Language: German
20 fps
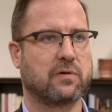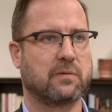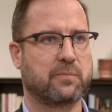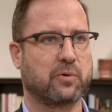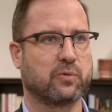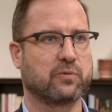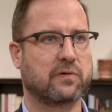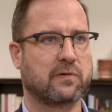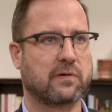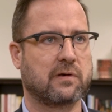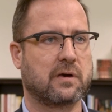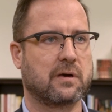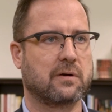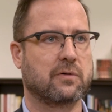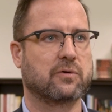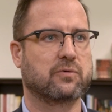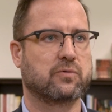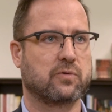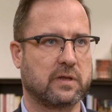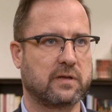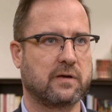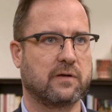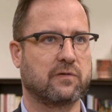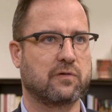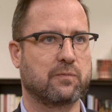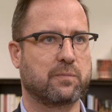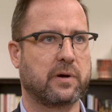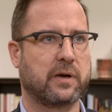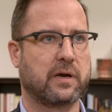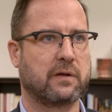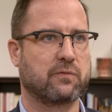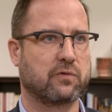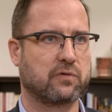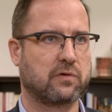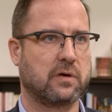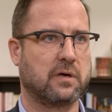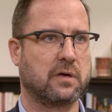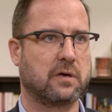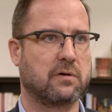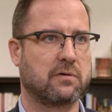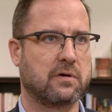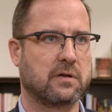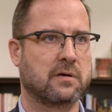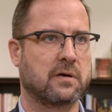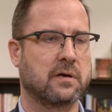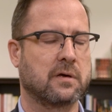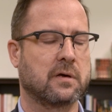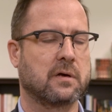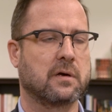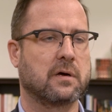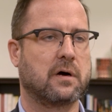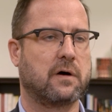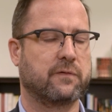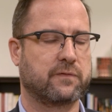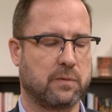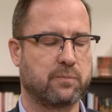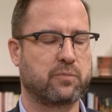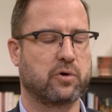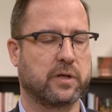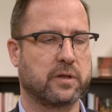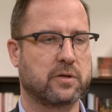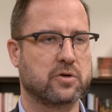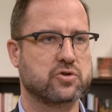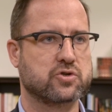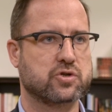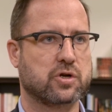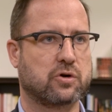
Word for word: die Bundesregierung dorthin zu bringen, wo sie hingehört, auf dem politischen